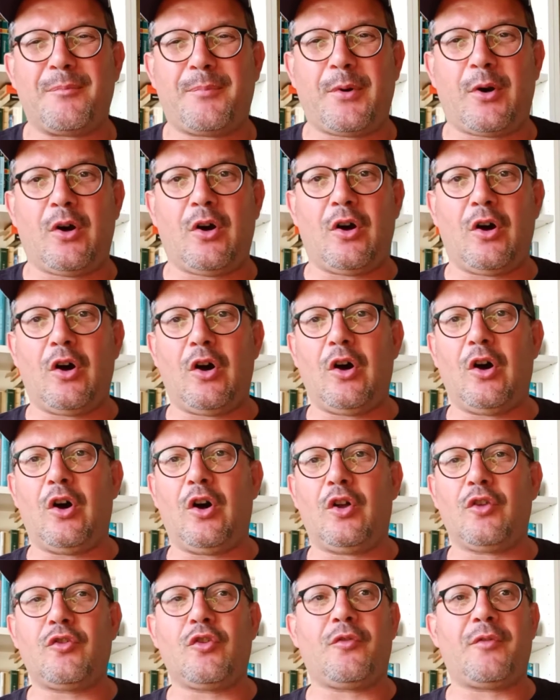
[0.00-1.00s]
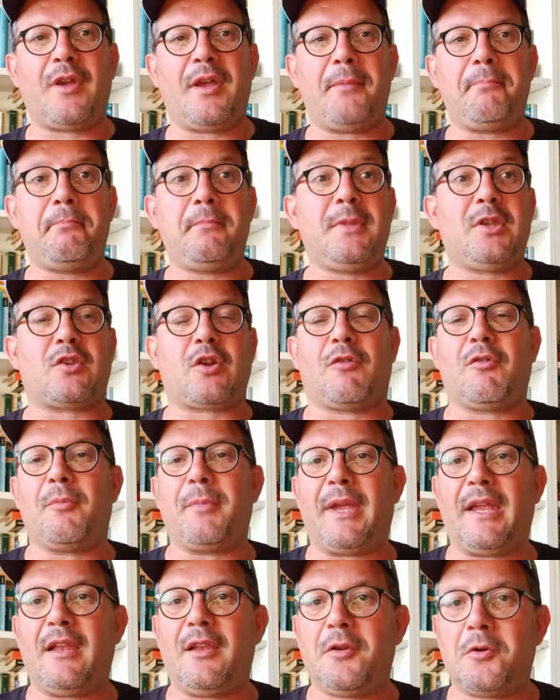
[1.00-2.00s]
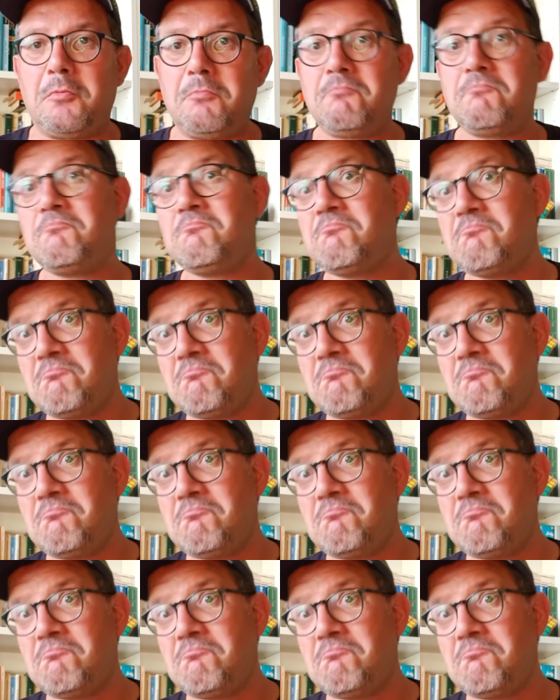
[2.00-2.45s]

un po' dove mi trovo meglio.